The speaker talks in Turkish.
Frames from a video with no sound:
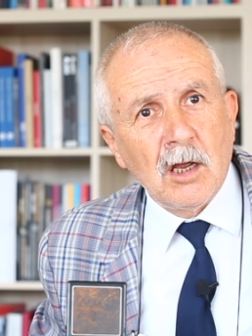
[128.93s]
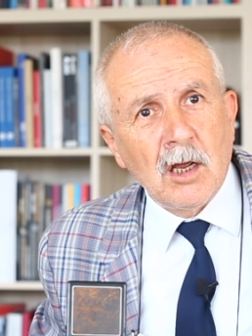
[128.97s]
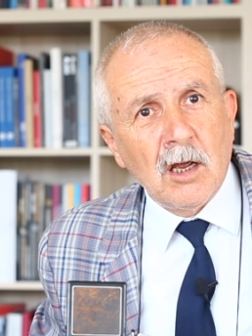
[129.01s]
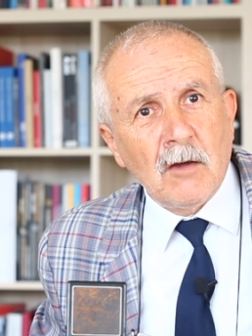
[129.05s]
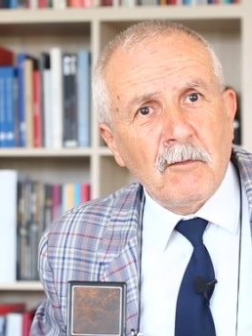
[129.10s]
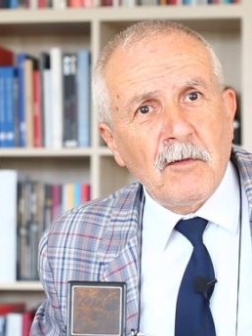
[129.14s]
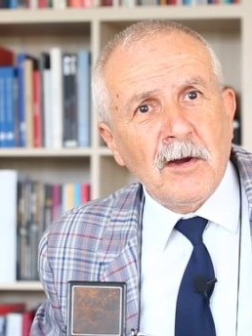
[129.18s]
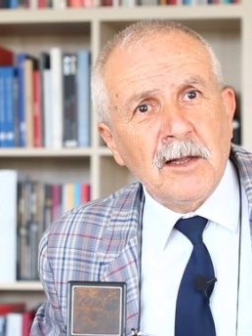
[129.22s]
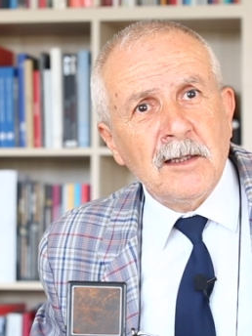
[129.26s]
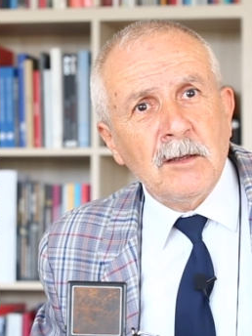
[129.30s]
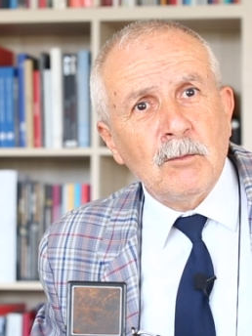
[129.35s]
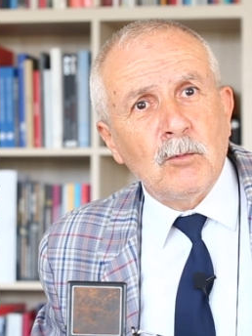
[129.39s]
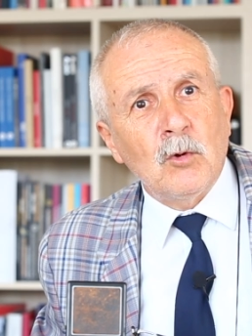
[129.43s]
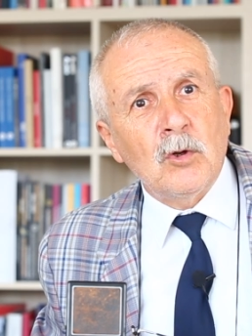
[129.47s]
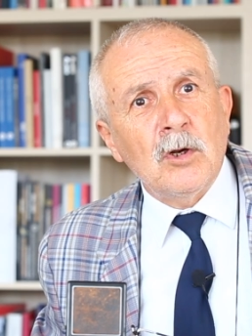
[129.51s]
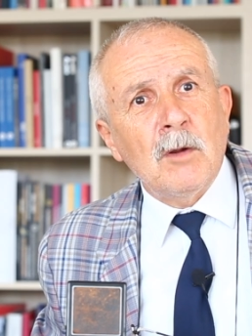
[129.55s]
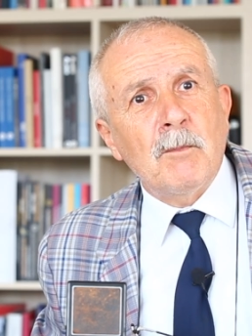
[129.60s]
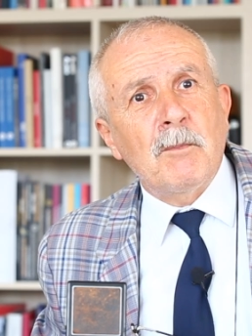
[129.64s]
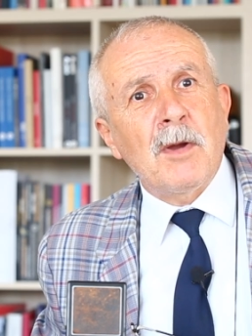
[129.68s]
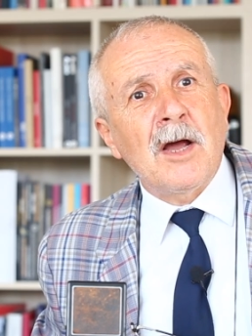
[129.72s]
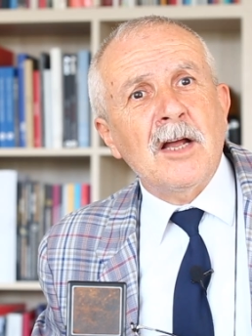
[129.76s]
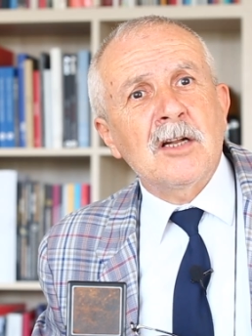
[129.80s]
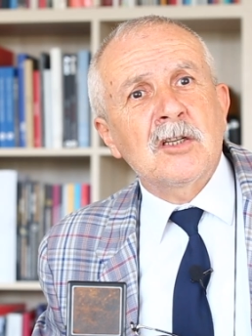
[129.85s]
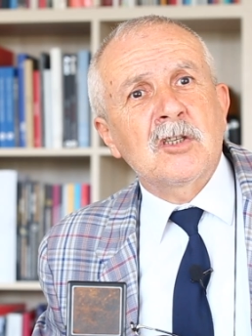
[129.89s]
Efendim
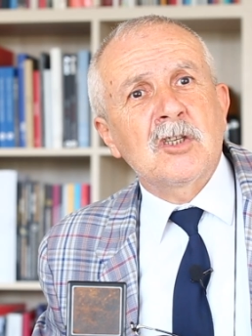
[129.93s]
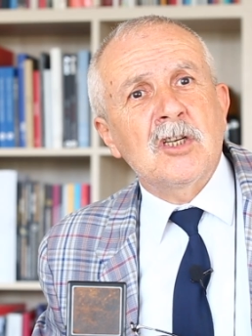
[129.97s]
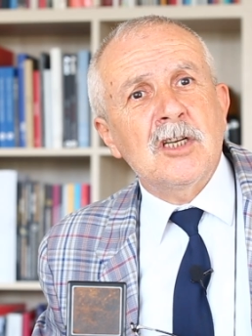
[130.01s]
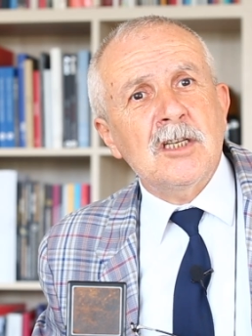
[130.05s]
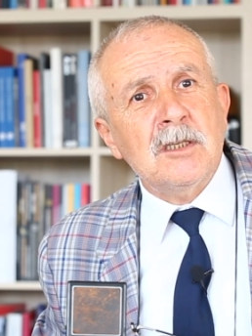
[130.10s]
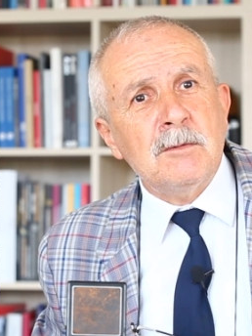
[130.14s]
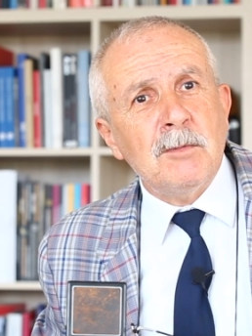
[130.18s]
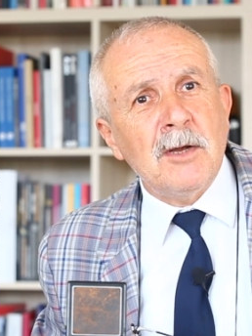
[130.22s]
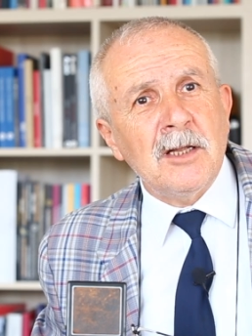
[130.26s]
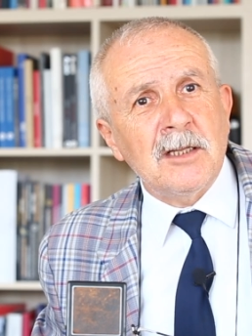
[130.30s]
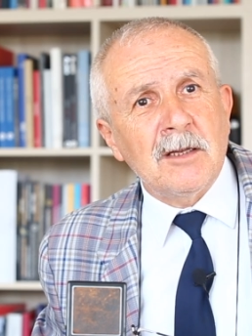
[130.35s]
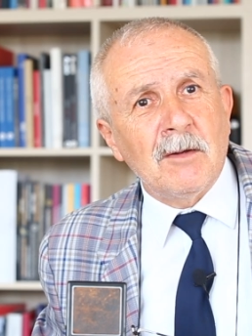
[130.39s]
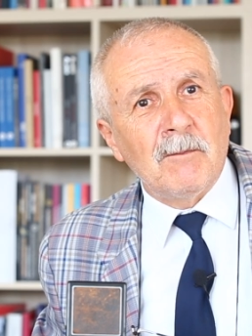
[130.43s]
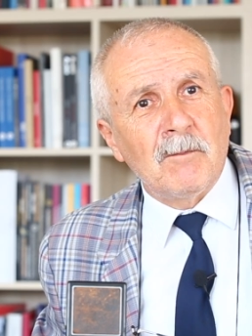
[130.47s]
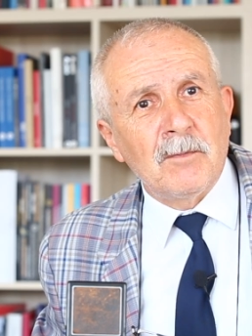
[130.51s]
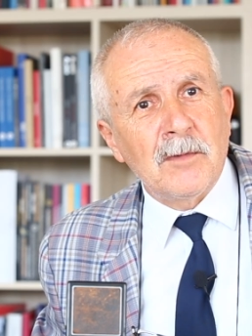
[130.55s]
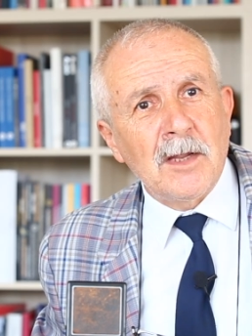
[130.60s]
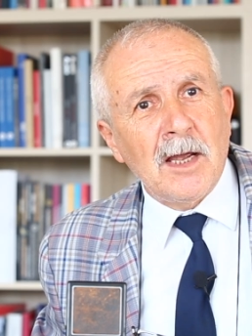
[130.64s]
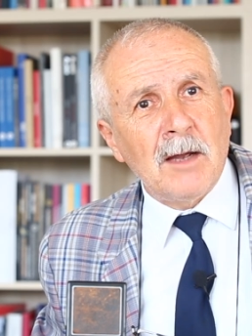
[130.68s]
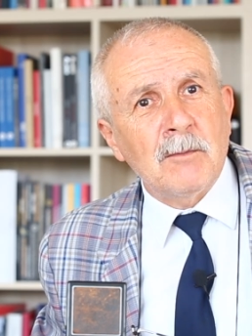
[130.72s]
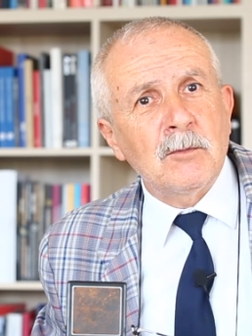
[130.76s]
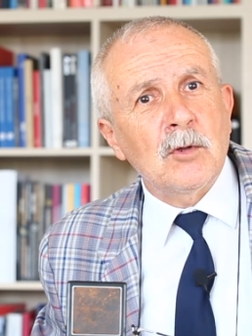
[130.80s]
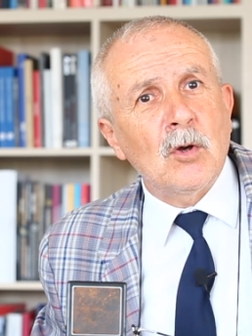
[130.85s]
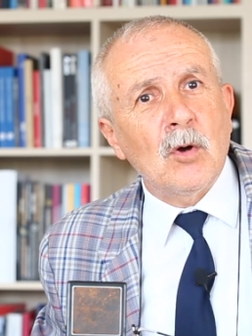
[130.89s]
onu ben çizmedim.
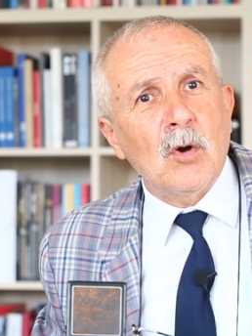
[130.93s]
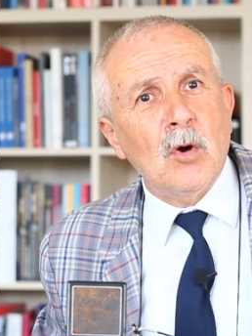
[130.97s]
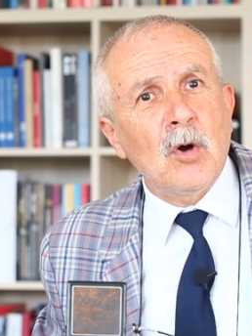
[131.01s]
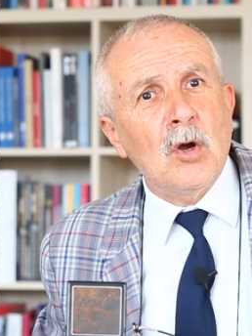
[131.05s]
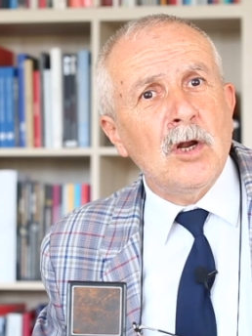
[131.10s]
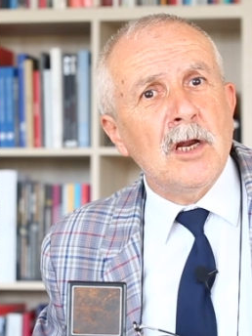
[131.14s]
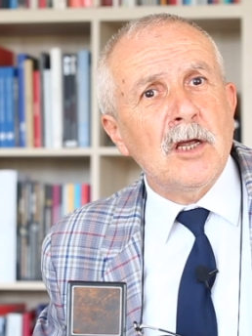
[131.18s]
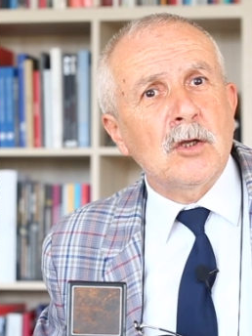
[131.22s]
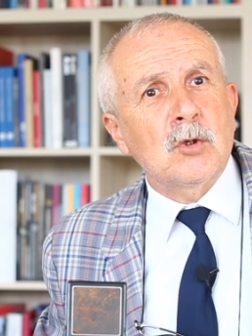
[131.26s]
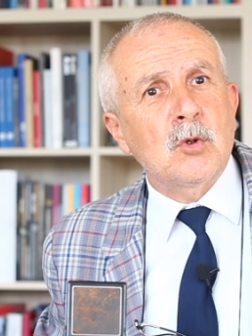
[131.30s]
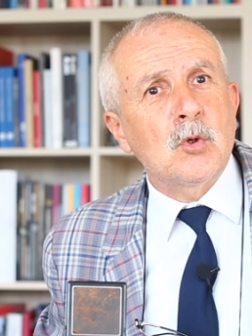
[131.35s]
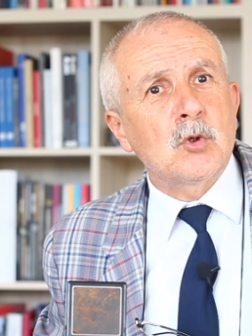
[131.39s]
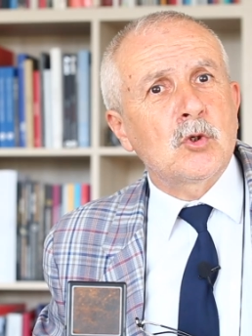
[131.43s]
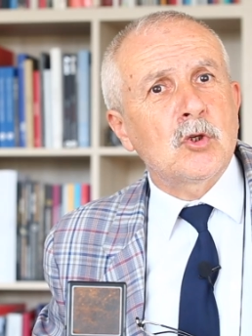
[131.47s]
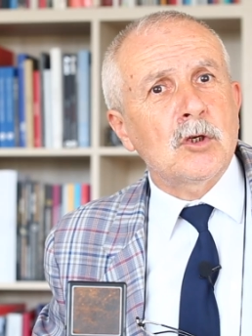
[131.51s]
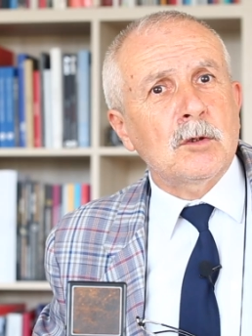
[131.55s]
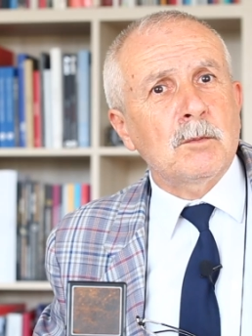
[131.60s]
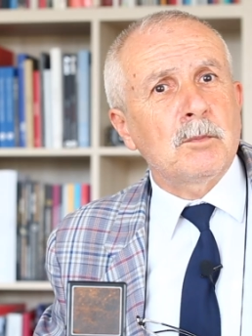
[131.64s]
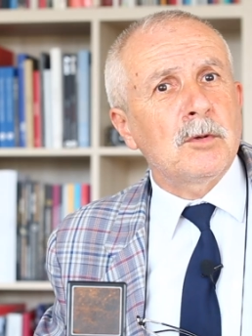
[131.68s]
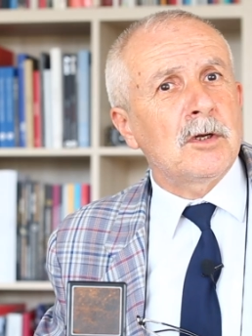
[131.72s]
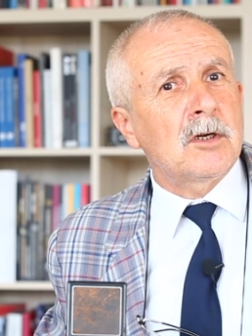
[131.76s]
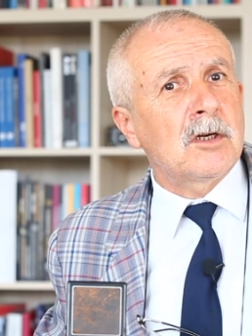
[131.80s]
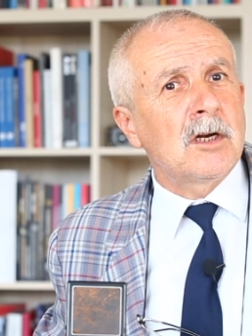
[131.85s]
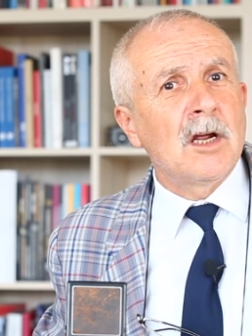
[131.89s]
Hem de öyle
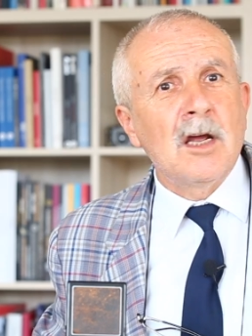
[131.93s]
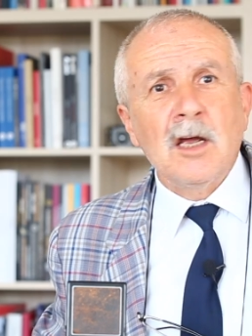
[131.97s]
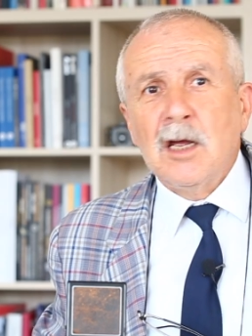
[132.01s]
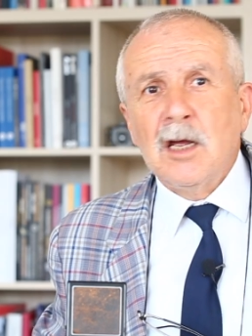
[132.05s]
küçük bir